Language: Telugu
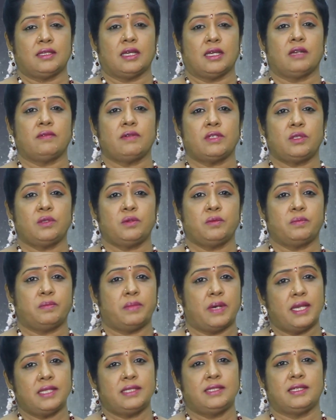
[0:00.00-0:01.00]
తనవంతు
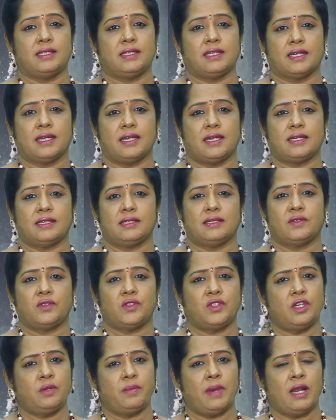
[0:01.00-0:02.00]
బాధ్యతగా
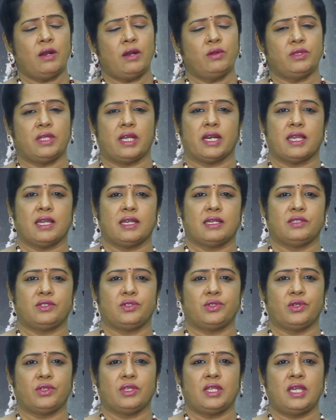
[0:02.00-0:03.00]
సినిమాలను
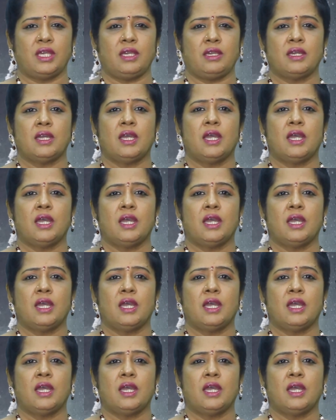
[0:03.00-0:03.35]
తెరకెక్కిస్తోంది